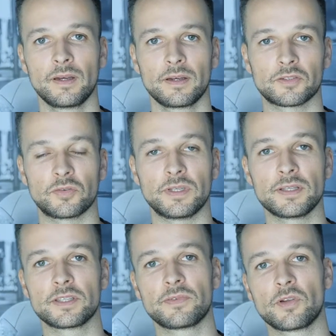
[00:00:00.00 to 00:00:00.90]
So,
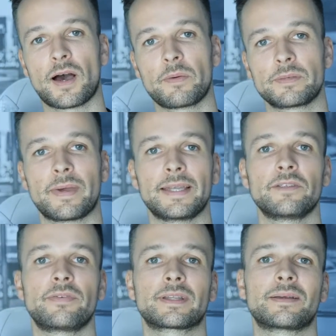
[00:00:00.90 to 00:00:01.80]
dieses Video habe ich im
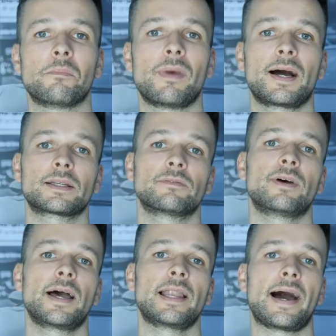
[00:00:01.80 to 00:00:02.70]
Endeffekt gemacht,
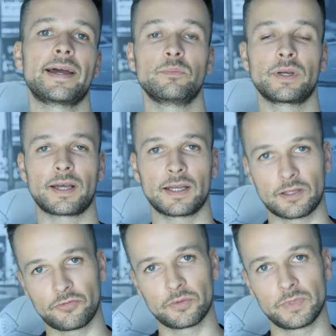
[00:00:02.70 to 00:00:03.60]
weil ein Bekannter
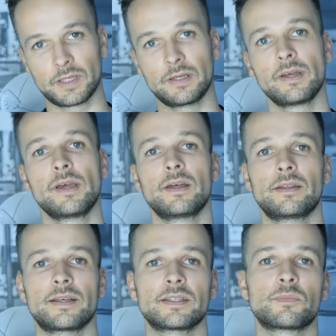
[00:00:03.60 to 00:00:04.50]
von mir,
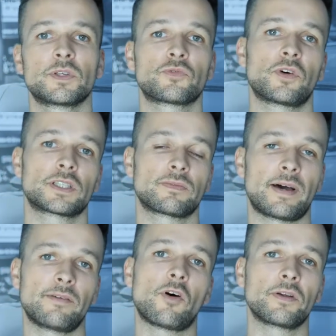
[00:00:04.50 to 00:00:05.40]
der sich bis vor
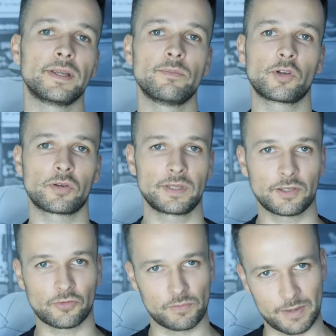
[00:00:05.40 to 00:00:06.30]
zwei Wochen immer noch
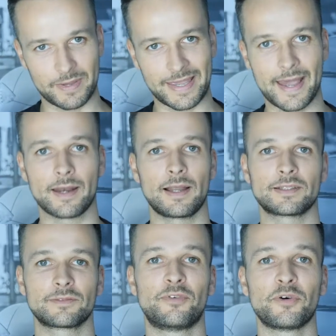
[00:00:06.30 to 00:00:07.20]
nicht von mir bekehren lassen